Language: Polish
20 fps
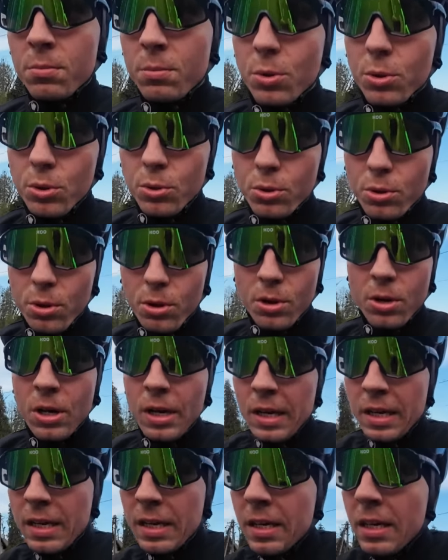bo jutro
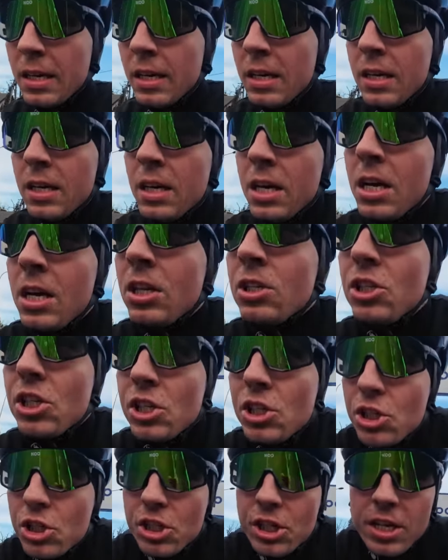
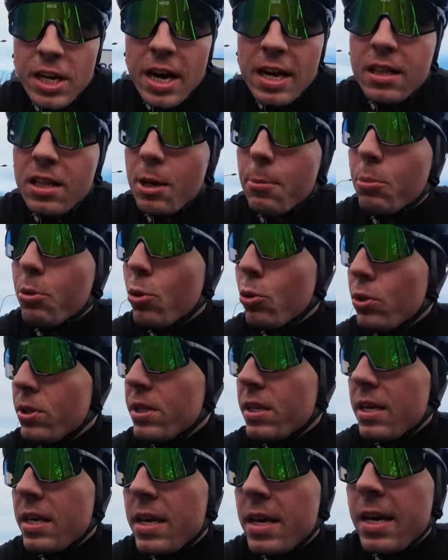ciężki etap
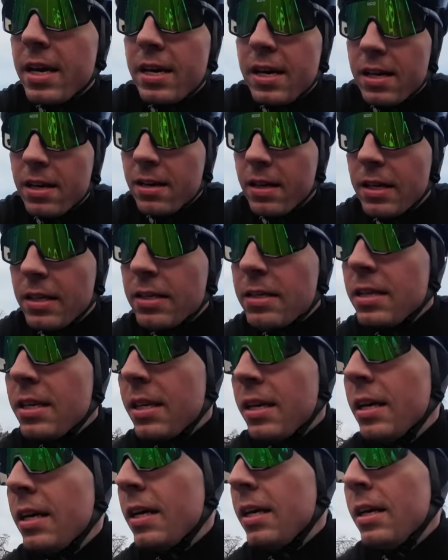górski, więc
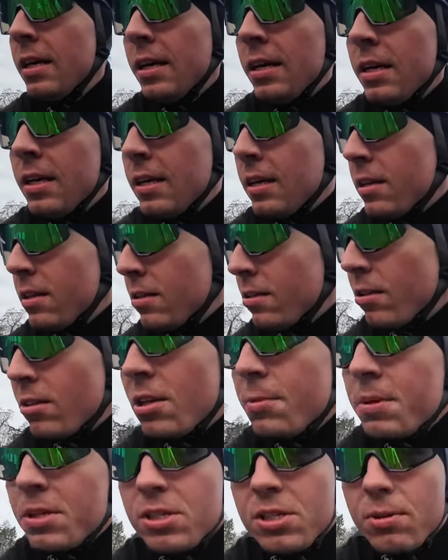no
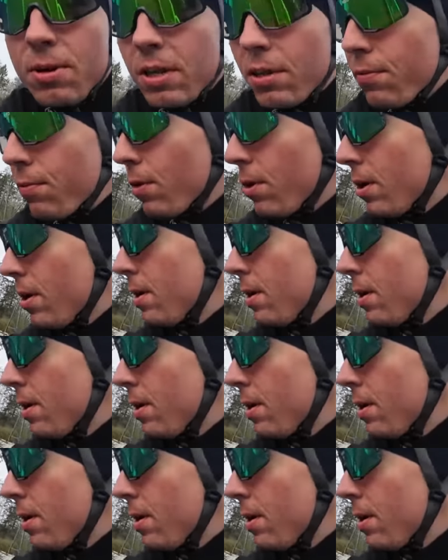nie będzie łatwo.